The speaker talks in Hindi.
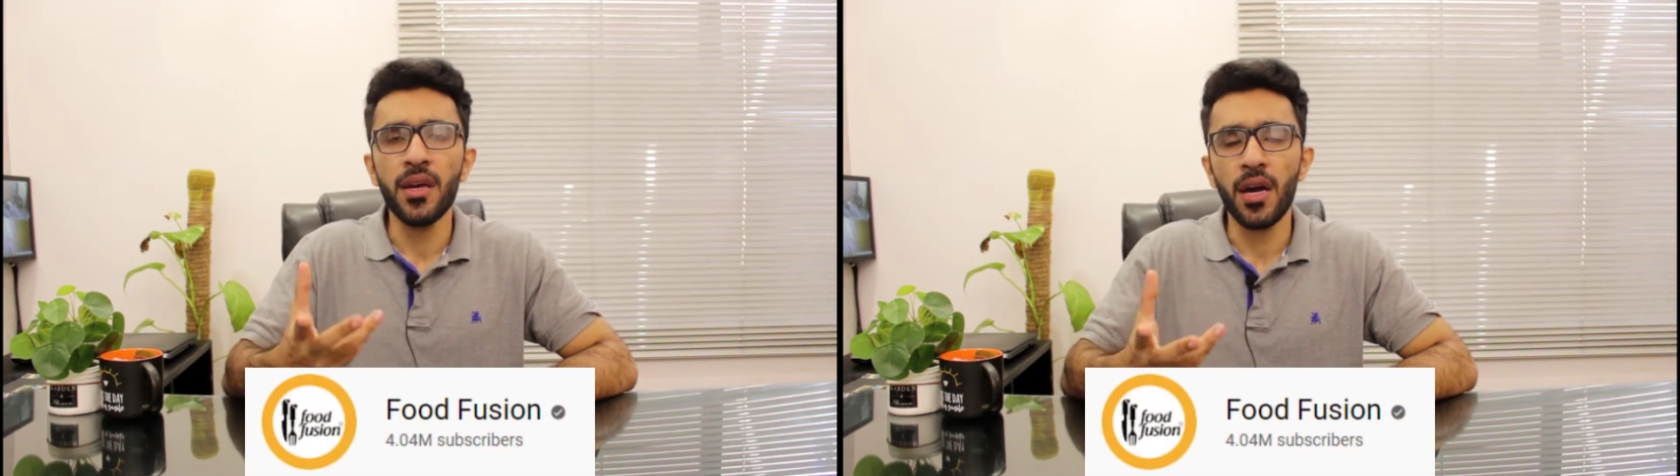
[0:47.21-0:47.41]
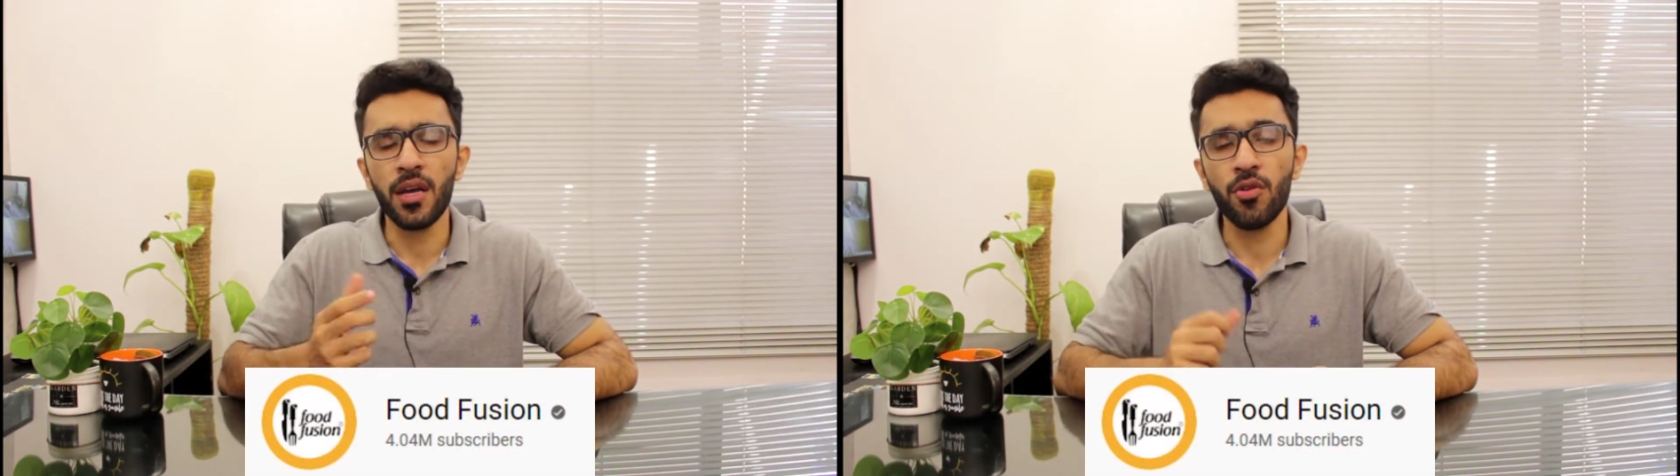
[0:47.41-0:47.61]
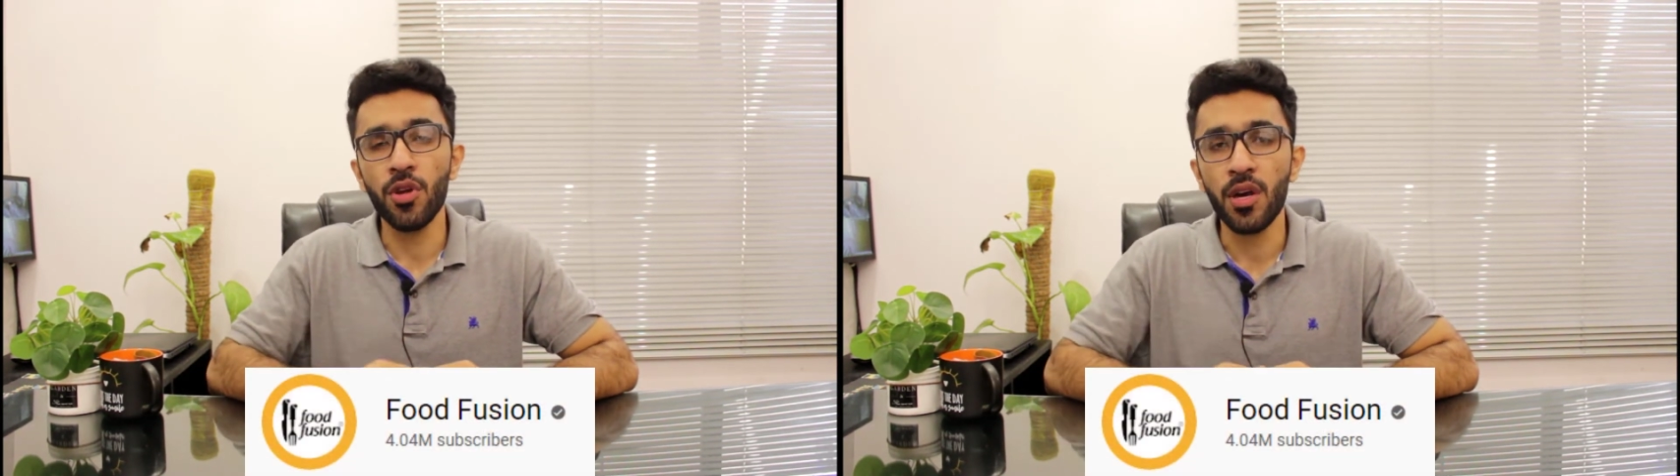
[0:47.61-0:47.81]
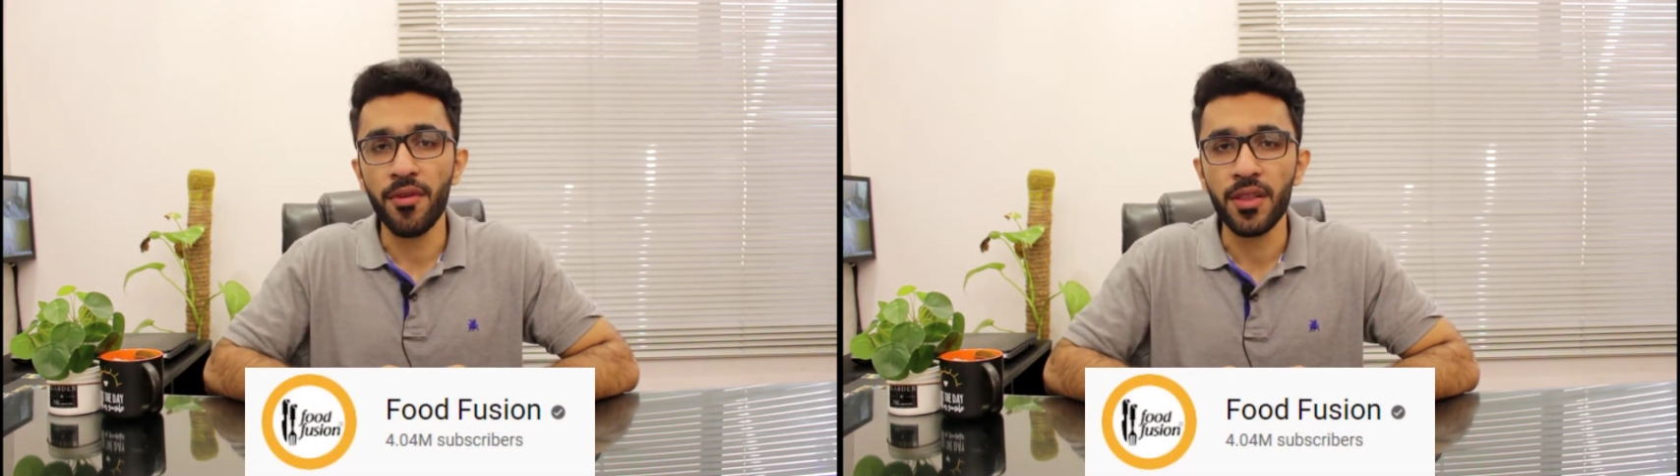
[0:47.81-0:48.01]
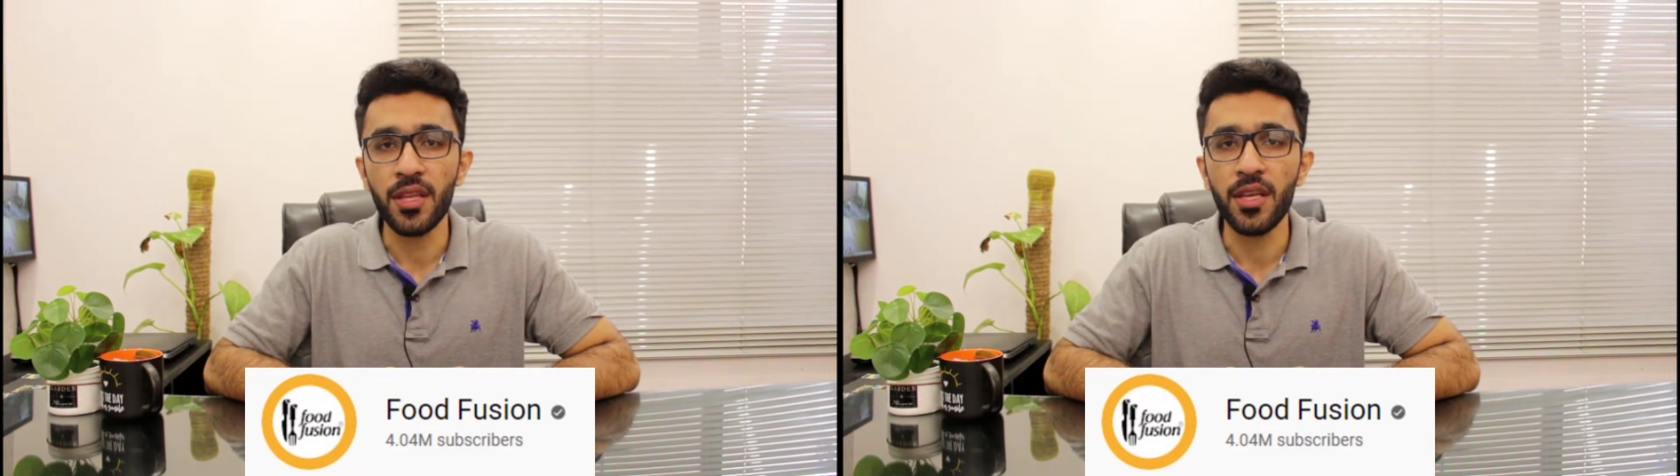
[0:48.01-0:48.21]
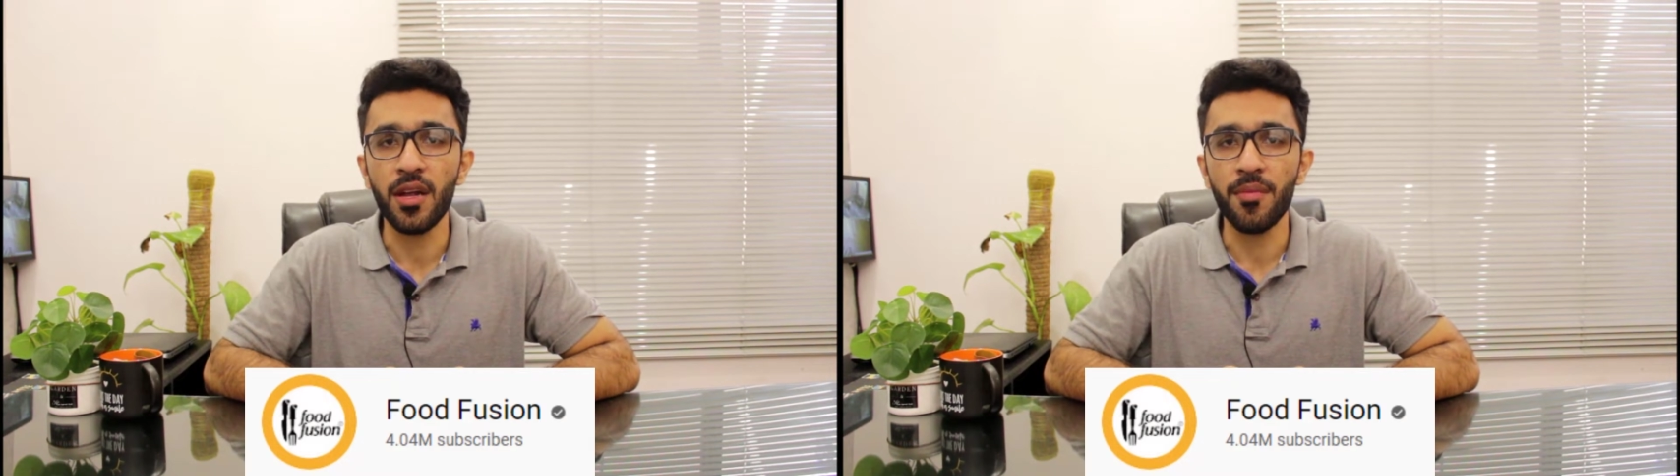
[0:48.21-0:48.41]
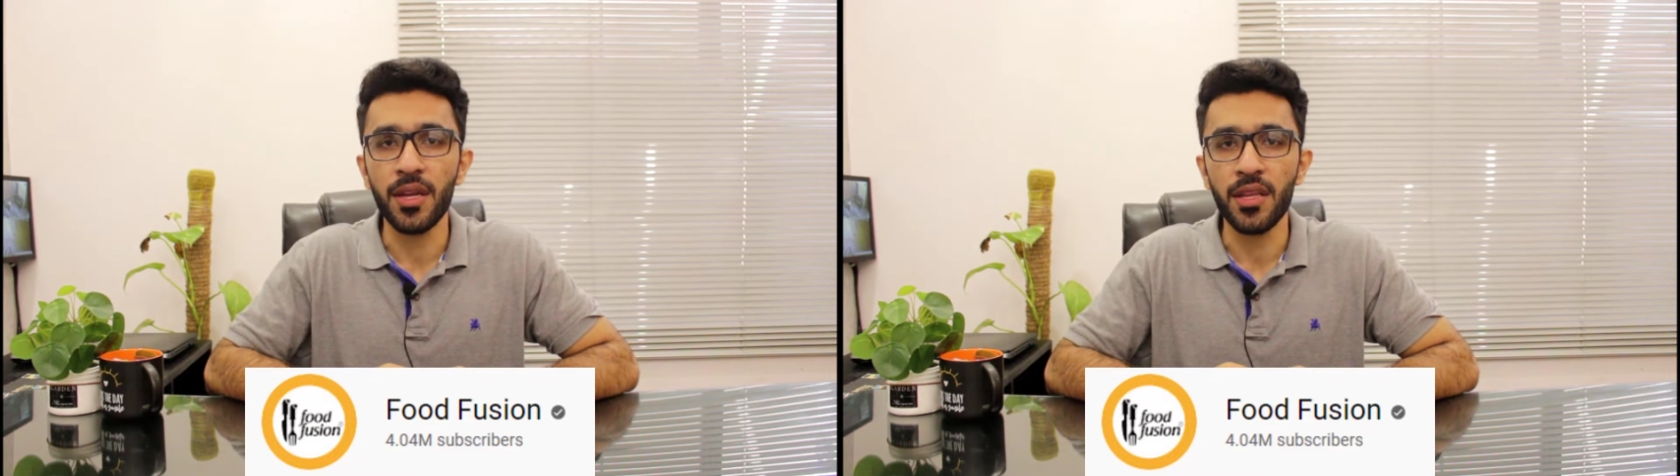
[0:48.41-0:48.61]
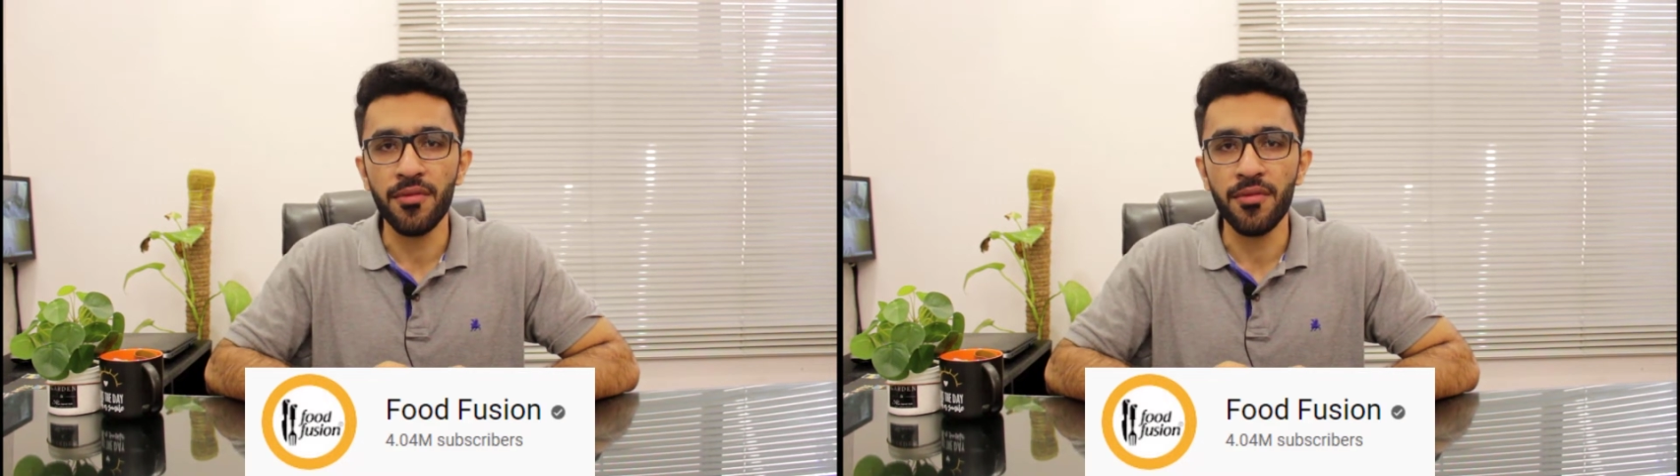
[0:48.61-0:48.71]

अगर कोई खातन हमारी